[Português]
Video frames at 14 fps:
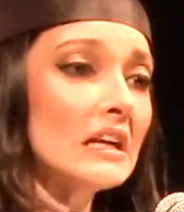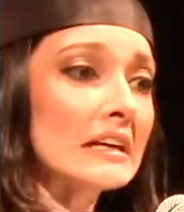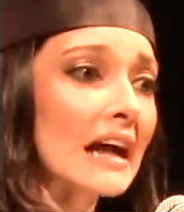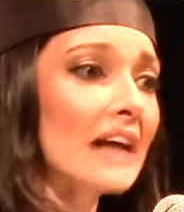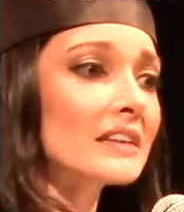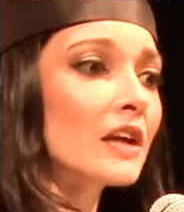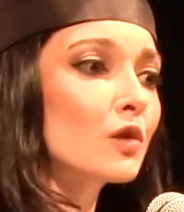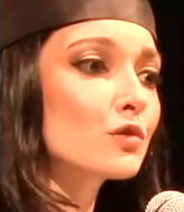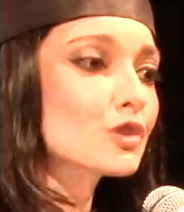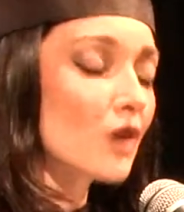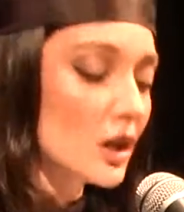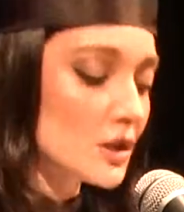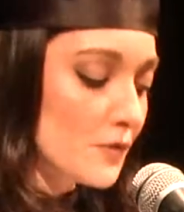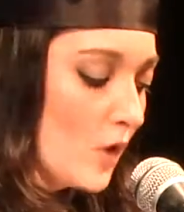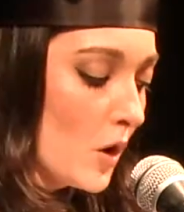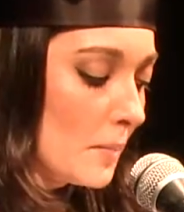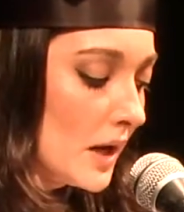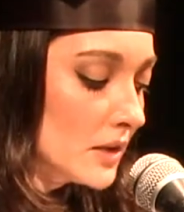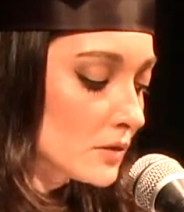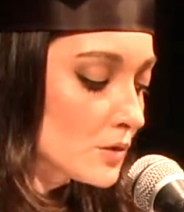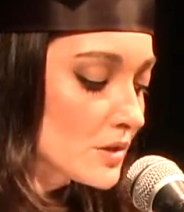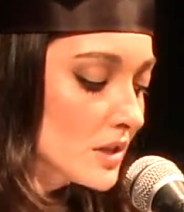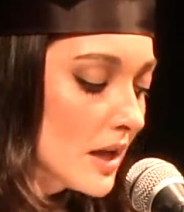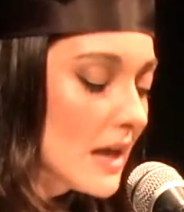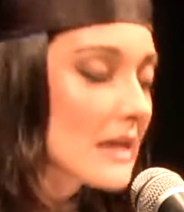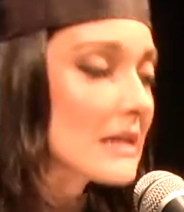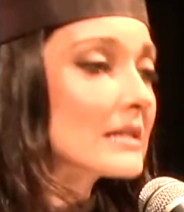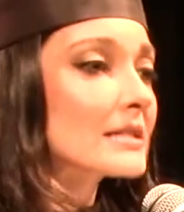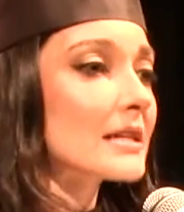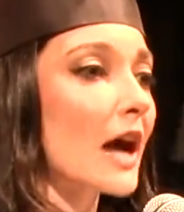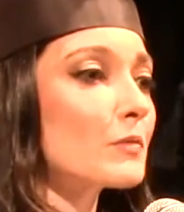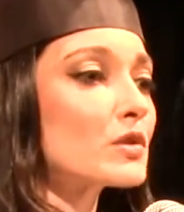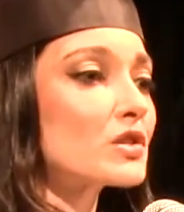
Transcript: Cada um de nós formandos sabe